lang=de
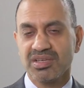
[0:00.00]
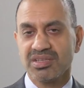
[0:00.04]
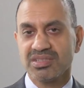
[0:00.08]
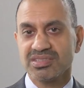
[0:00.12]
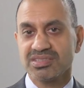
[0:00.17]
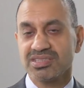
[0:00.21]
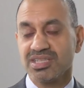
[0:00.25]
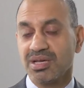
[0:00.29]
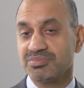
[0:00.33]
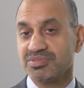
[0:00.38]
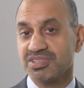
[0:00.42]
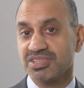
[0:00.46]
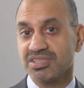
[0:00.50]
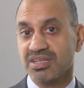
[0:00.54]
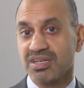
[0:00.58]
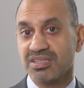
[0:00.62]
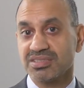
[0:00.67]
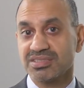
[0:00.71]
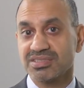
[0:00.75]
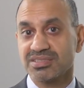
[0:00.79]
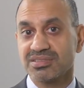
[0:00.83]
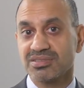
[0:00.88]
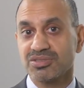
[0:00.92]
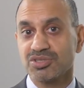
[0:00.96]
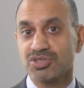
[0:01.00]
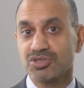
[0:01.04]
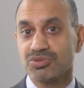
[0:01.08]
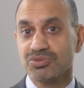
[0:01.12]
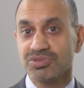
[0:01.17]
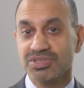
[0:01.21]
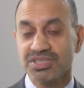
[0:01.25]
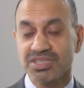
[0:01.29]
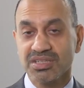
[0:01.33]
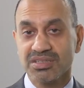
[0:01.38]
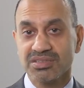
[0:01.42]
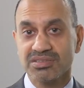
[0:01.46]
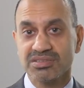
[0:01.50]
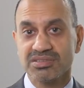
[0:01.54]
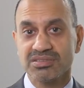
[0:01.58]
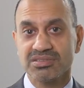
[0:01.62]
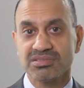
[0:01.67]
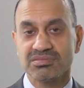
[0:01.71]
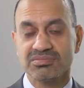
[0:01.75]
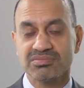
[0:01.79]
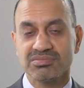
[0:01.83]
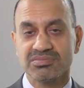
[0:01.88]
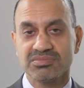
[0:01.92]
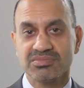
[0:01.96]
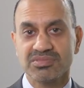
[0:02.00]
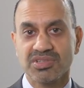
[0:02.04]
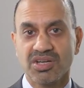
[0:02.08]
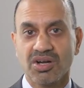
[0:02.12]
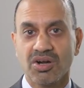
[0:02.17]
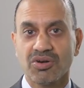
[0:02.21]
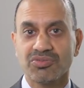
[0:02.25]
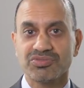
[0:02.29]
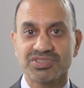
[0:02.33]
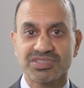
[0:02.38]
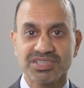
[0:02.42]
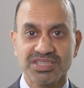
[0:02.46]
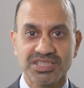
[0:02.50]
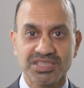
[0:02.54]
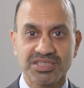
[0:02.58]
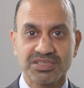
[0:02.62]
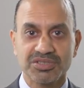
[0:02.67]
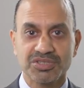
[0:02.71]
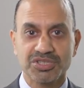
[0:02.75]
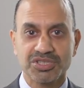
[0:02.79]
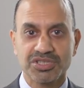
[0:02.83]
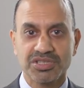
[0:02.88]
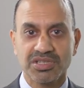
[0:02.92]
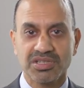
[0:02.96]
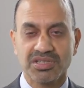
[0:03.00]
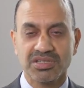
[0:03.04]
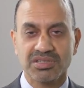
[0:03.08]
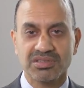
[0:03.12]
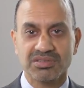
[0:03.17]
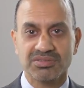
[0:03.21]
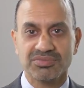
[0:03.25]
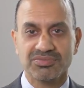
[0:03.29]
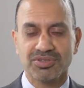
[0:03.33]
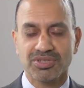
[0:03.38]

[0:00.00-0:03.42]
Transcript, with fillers: Sie haben sich als Studierende auf sich gestellt